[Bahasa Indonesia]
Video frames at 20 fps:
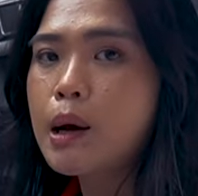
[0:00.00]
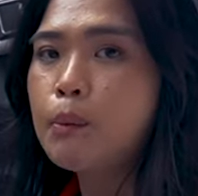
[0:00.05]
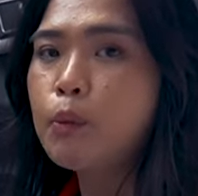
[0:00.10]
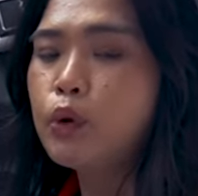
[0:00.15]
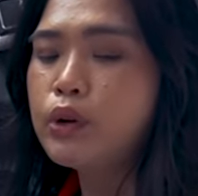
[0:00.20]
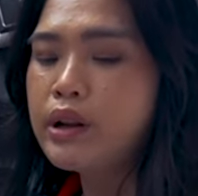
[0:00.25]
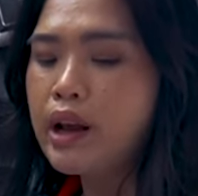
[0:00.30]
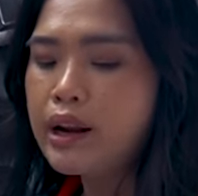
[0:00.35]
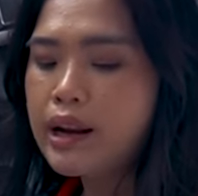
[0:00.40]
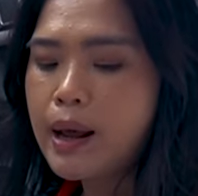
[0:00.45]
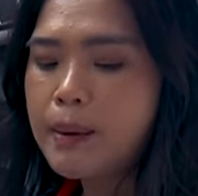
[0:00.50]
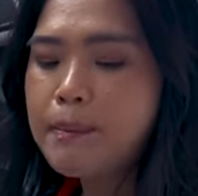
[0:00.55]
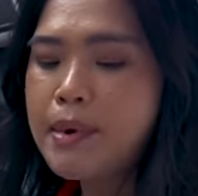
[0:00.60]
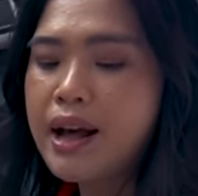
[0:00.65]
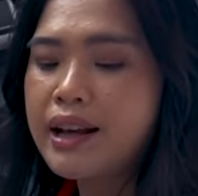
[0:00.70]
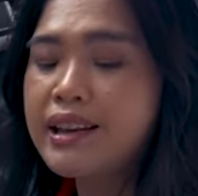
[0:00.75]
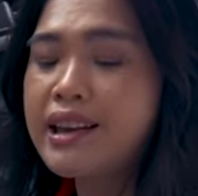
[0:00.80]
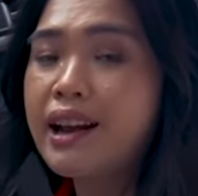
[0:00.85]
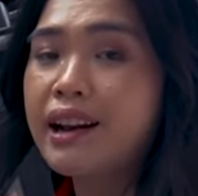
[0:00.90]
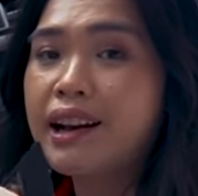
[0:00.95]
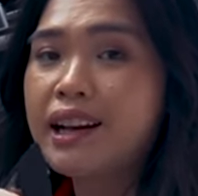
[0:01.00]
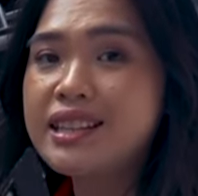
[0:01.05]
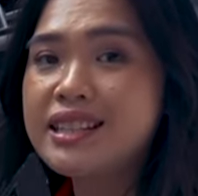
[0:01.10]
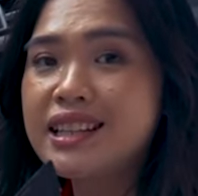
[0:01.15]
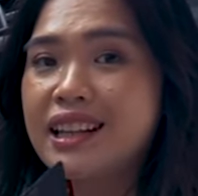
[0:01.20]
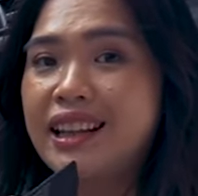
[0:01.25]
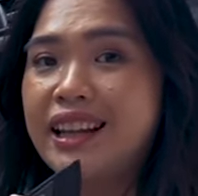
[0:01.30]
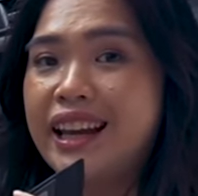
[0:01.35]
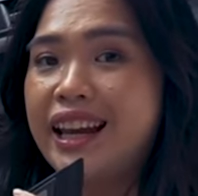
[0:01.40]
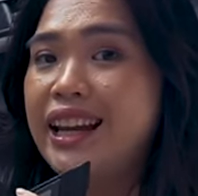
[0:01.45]
kemudian yang bagian
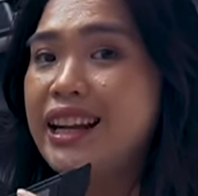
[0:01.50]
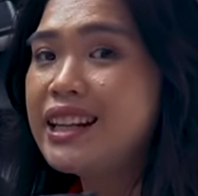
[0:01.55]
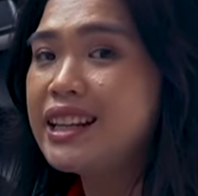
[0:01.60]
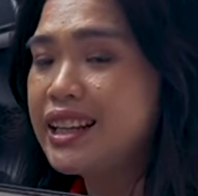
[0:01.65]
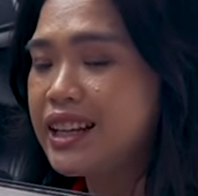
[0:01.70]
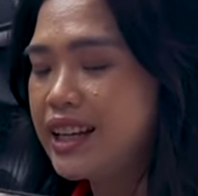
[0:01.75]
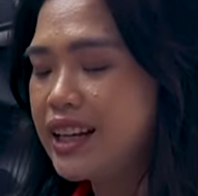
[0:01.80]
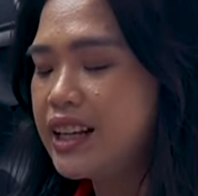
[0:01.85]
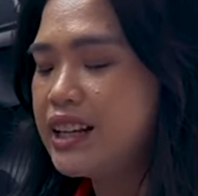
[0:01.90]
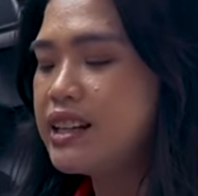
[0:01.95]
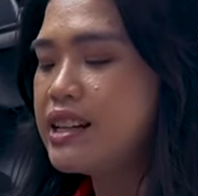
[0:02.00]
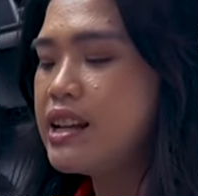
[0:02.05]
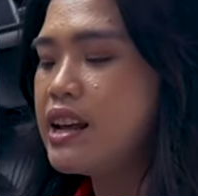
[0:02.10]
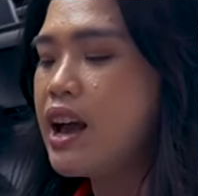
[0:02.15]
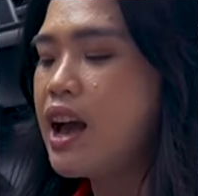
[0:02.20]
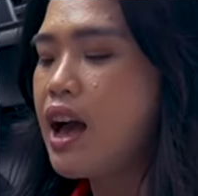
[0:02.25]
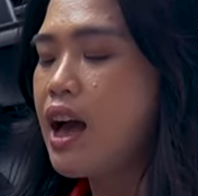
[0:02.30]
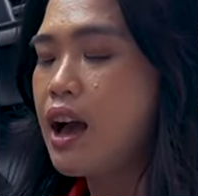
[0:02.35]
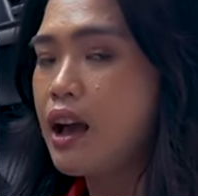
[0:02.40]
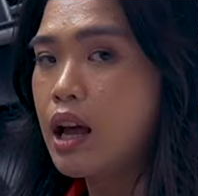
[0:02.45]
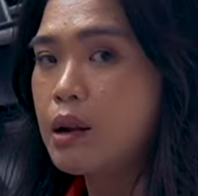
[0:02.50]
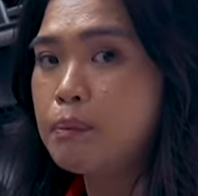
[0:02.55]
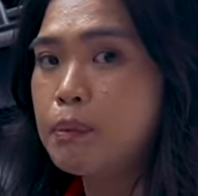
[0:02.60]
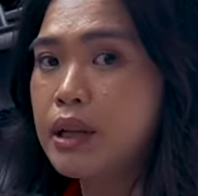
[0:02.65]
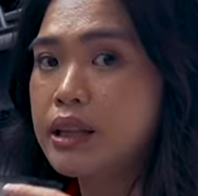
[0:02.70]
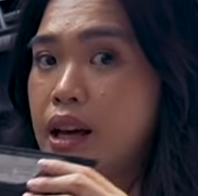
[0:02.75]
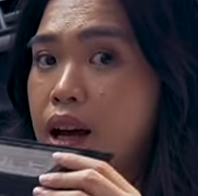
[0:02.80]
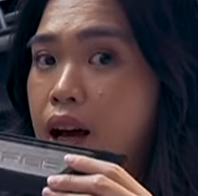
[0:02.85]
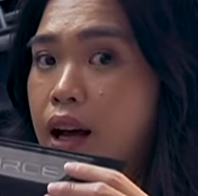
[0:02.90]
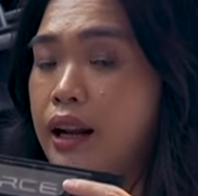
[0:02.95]
kecil ini dia akan
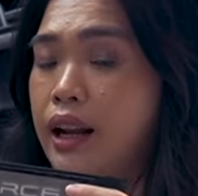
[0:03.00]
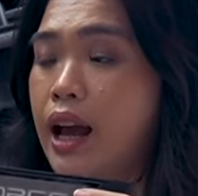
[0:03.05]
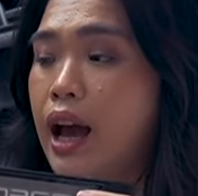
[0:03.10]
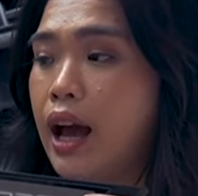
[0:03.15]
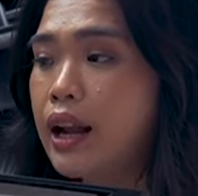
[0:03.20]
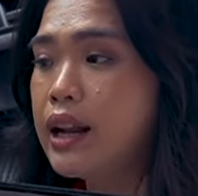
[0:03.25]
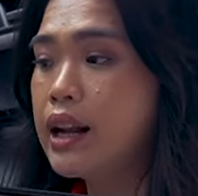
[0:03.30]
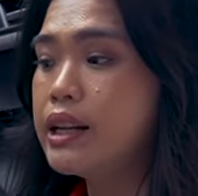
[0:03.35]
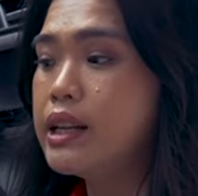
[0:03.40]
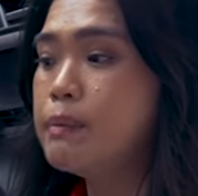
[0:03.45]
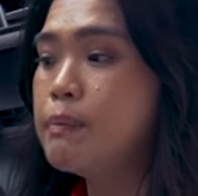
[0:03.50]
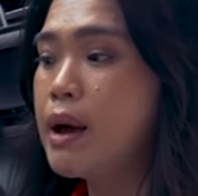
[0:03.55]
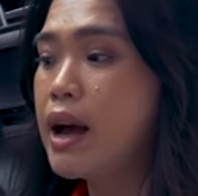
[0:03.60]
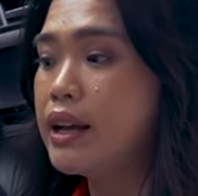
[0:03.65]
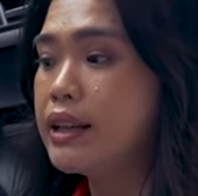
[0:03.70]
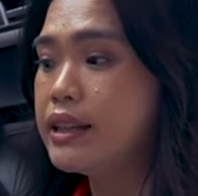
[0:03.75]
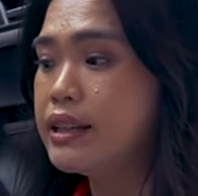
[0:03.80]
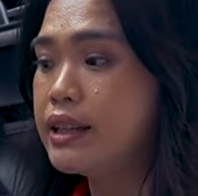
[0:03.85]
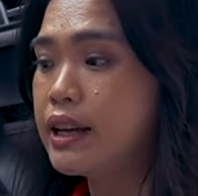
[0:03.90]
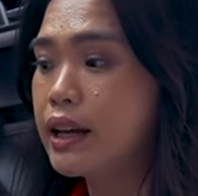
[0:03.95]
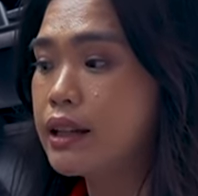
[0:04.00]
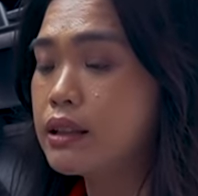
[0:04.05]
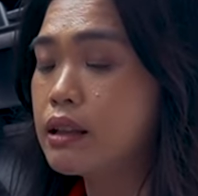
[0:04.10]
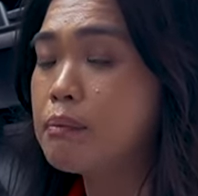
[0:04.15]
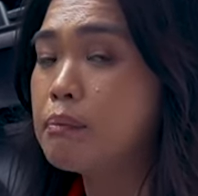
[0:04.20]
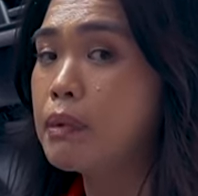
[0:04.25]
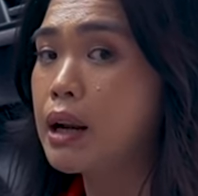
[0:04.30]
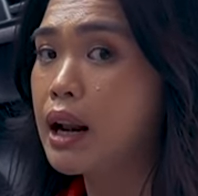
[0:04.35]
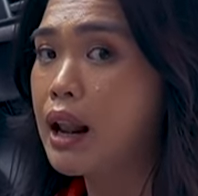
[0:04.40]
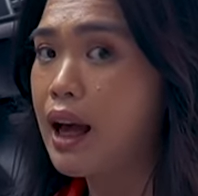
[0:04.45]
peletakannya ada di
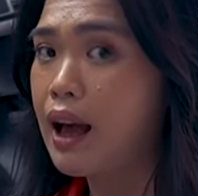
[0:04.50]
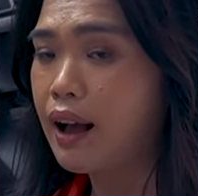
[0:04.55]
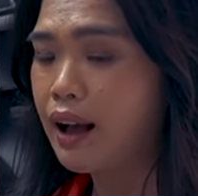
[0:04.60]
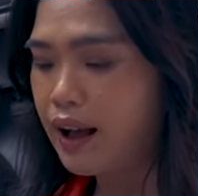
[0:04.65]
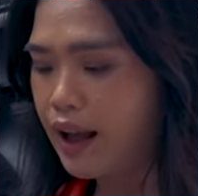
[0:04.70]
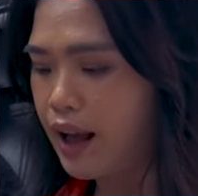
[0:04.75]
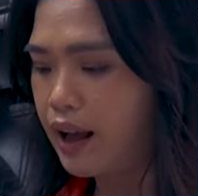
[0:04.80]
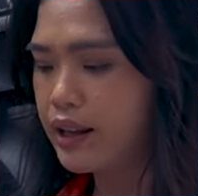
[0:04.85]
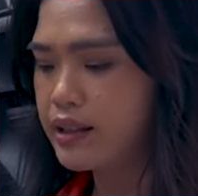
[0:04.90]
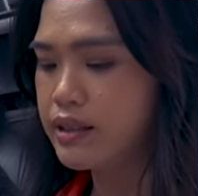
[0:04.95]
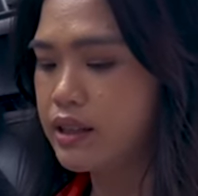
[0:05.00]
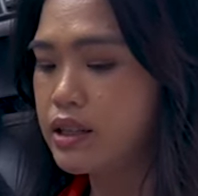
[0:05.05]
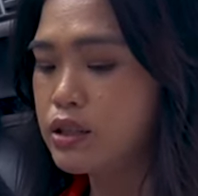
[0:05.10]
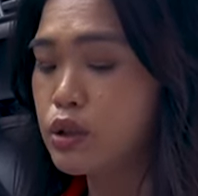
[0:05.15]
bagian belakang.